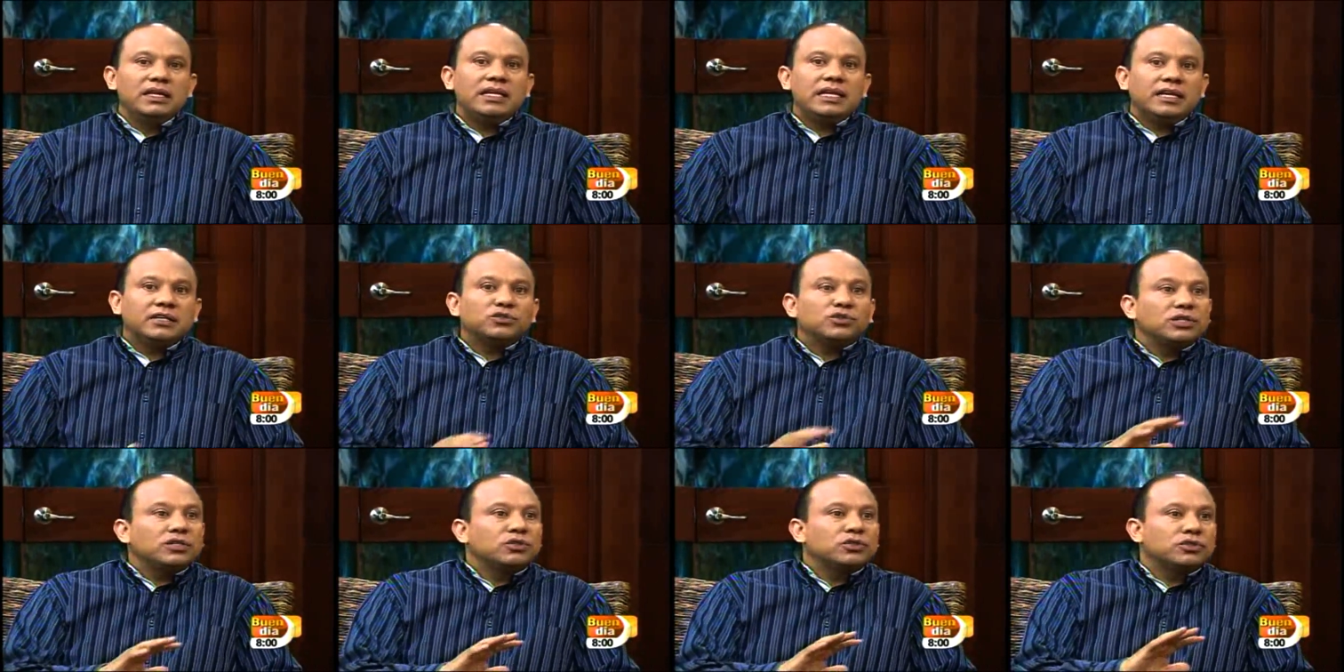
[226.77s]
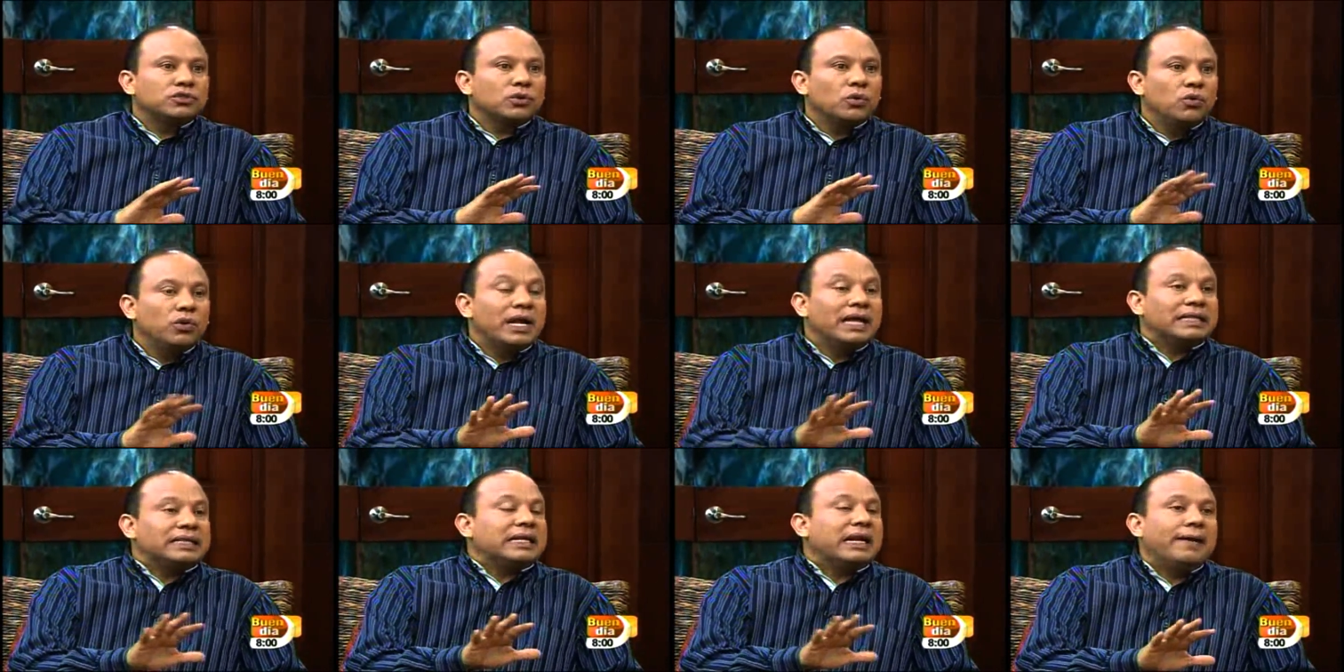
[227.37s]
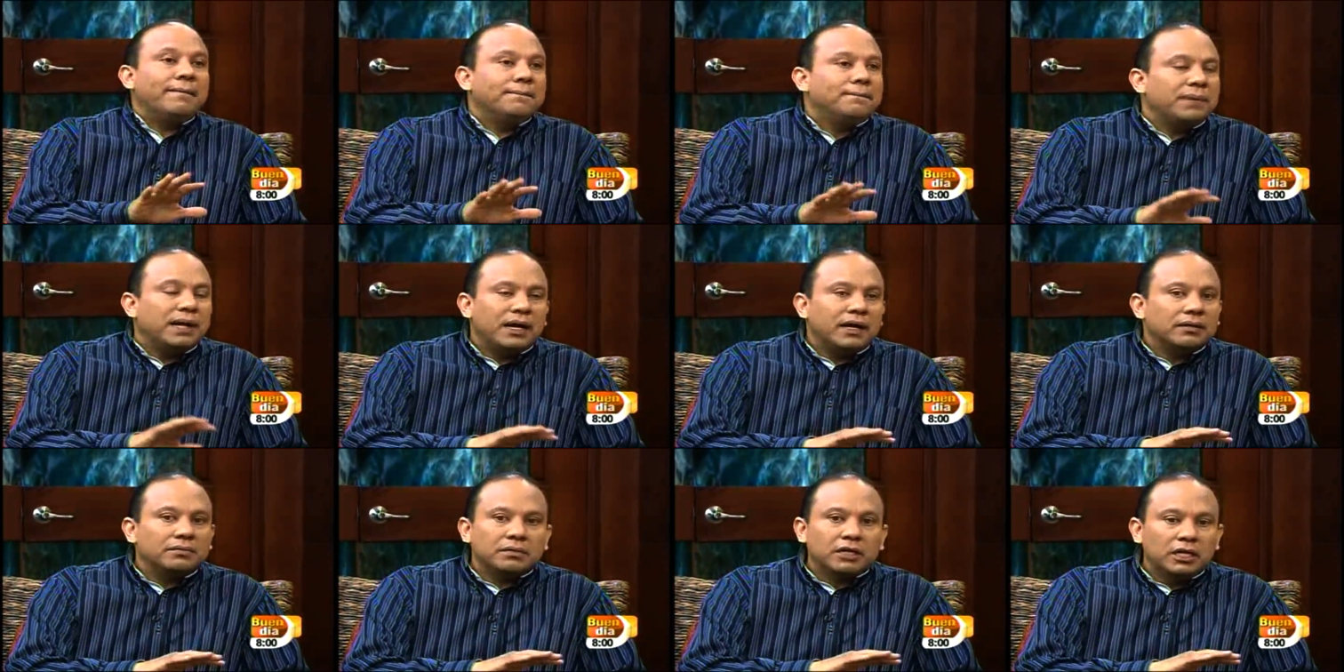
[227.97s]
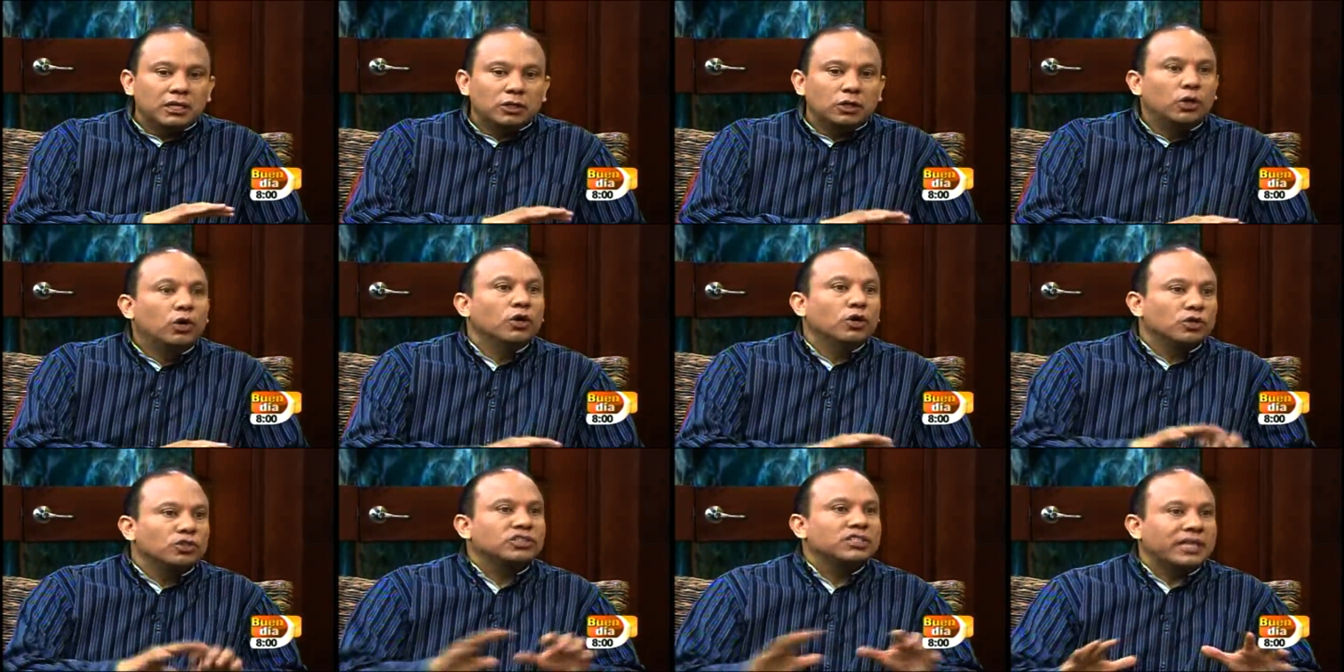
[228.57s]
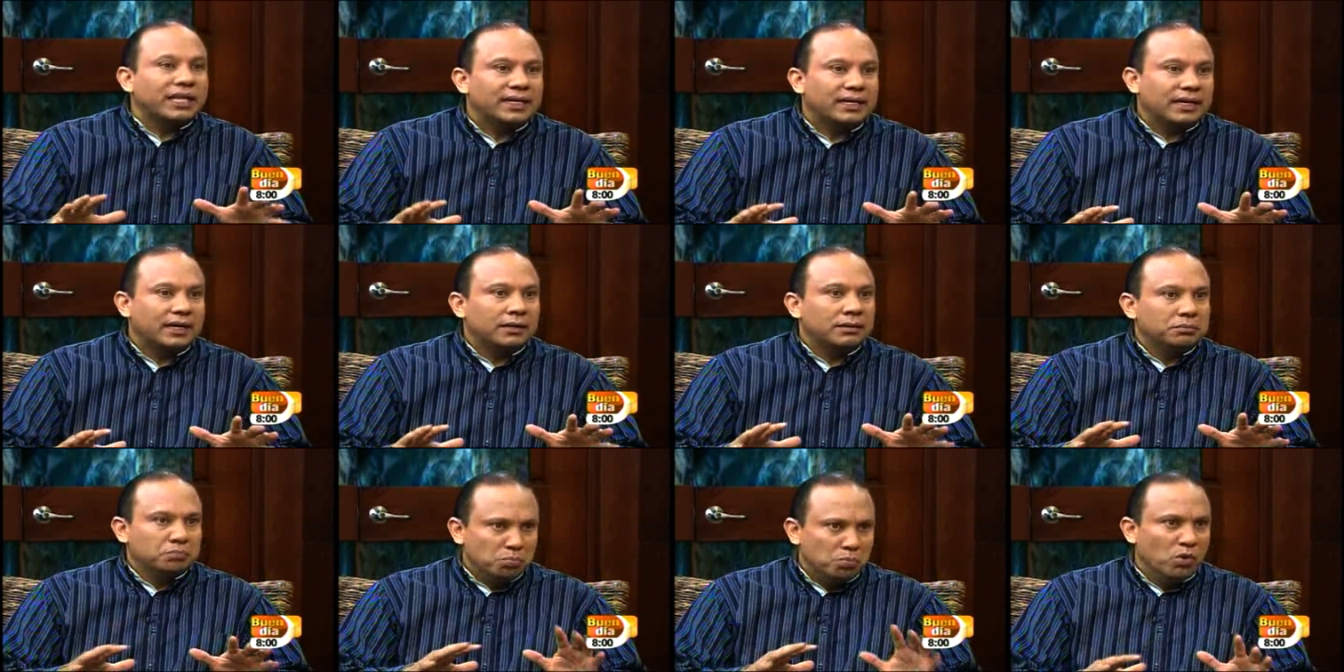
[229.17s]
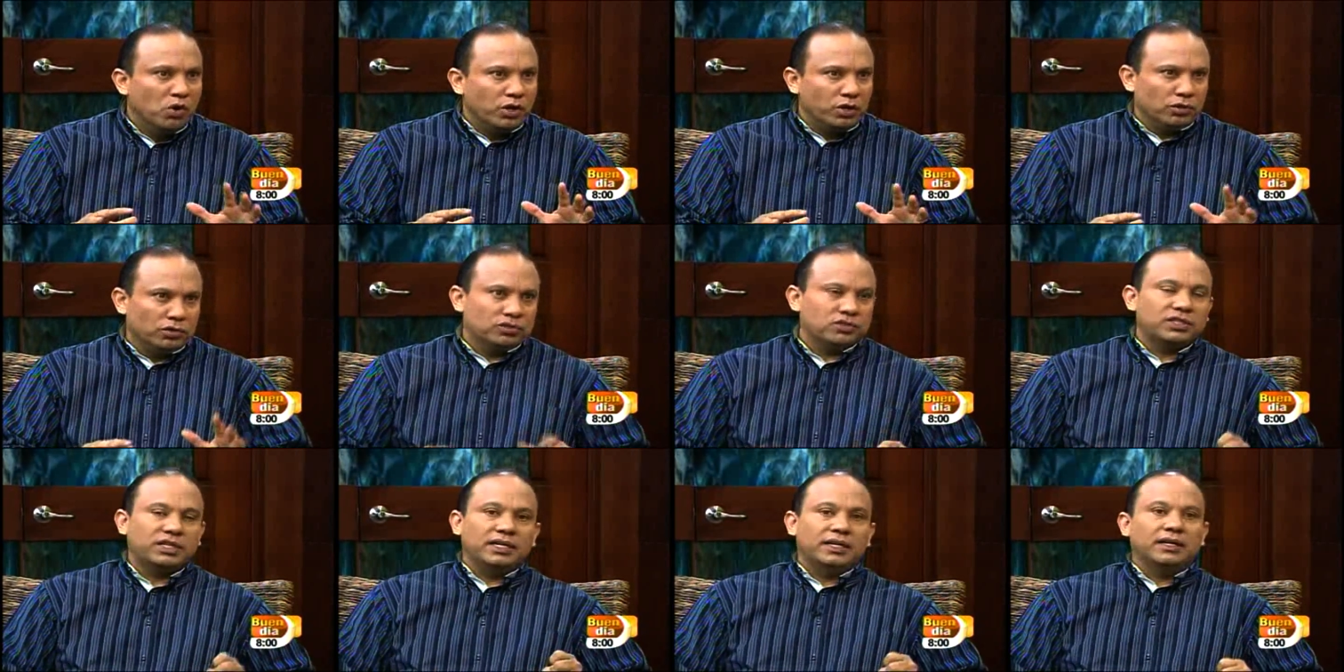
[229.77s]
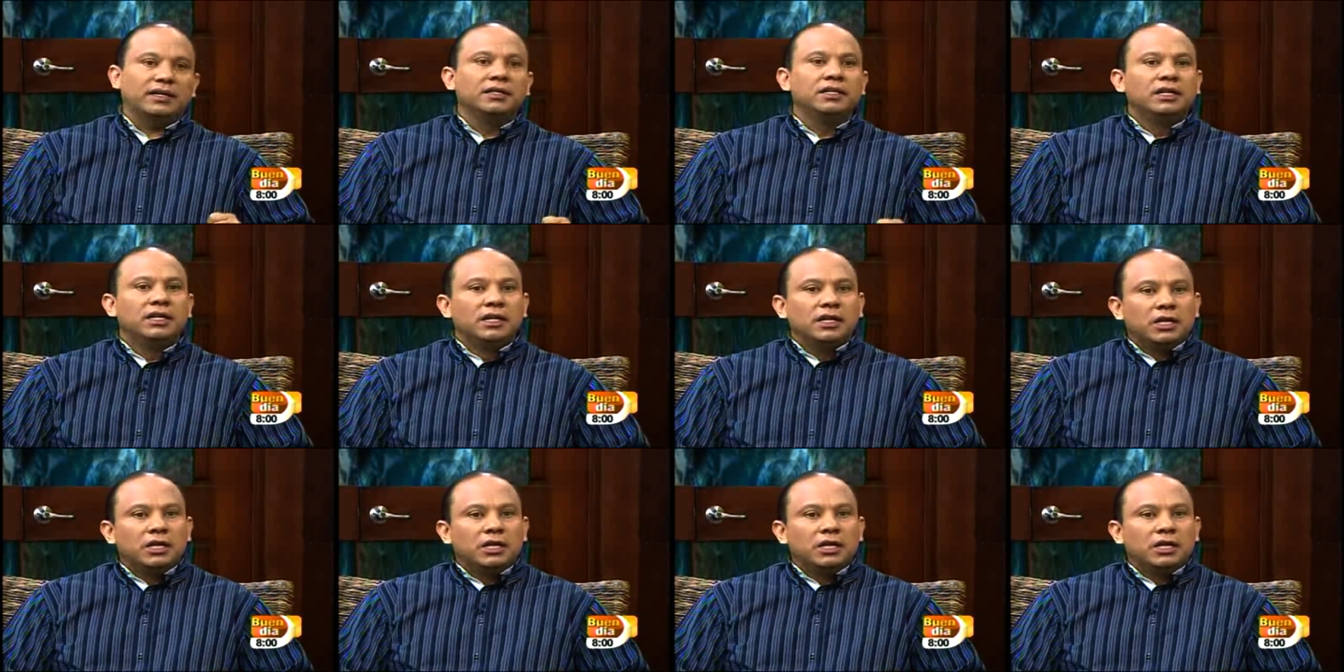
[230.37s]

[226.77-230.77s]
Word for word: eso es una trampa grosera, muy grosera.